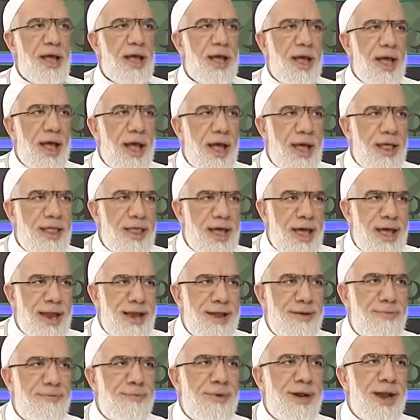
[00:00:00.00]

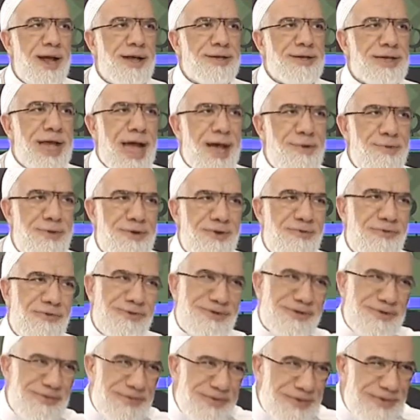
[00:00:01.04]
هذان من اصحاب
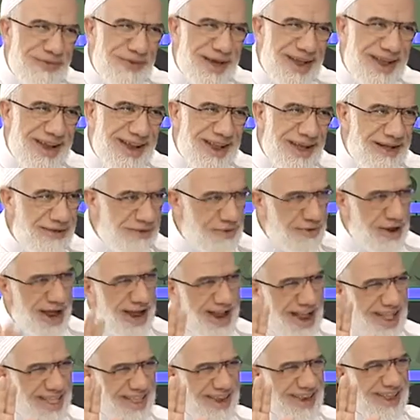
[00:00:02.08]
النفوس المطمئنه دون
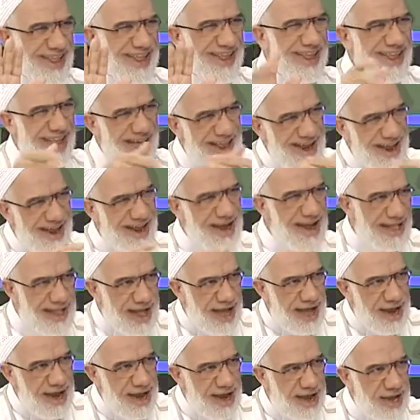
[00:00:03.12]
ان ندري يعني احنا
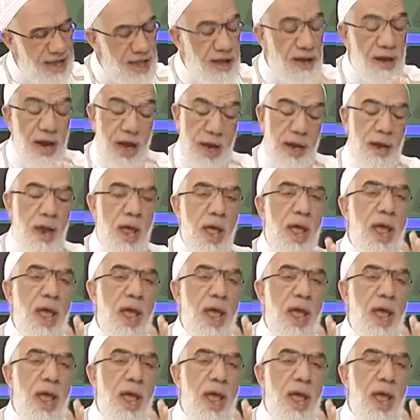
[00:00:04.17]
دخلنا كده دخل.